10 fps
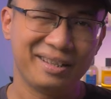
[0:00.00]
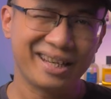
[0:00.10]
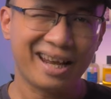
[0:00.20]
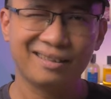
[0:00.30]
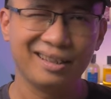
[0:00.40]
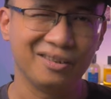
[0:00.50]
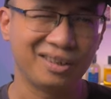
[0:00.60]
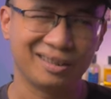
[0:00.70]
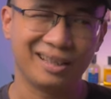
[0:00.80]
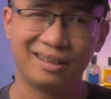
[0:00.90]
Sen thì
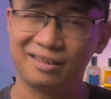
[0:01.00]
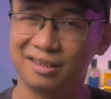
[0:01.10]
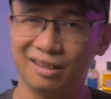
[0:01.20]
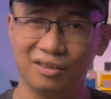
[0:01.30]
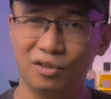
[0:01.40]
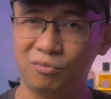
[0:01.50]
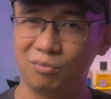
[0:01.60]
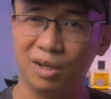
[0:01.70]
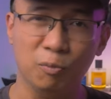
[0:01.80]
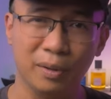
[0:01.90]
nó thật ra nó chỉ ở lúc
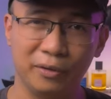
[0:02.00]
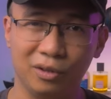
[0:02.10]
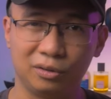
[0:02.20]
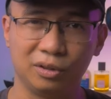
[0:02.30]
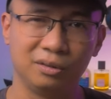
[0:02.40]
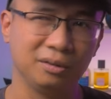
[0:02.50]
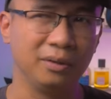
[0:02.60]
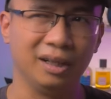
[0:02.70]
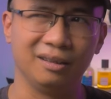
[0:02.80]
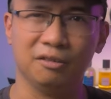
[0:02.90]
open note thôi, nó
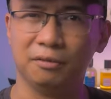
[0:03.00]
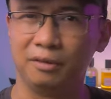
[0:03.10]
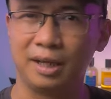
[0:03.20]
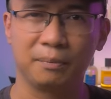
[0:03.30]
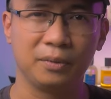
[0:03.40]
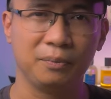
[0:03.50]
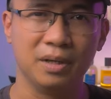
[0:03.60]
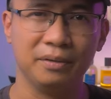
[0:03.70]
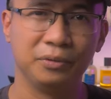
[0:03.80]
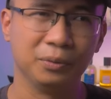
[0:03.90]
khoảng đầu năm đến
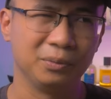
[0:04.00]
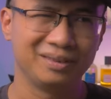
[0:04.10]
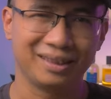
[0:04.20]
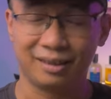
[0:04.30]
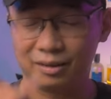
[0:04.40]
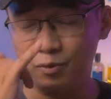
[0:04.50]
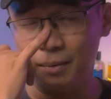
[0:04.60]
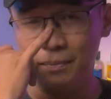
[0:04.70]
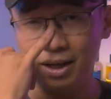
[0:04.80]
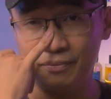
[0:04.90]
mười phút, chắc là
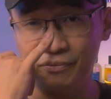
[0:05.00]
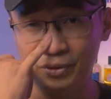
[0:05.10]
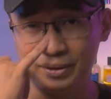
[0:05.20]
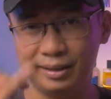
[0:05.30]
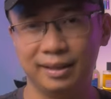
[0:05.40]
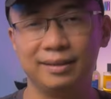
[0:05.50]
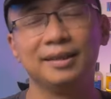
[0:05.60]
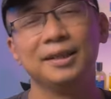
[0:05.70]
khoảng mười lăm phút gì đấy,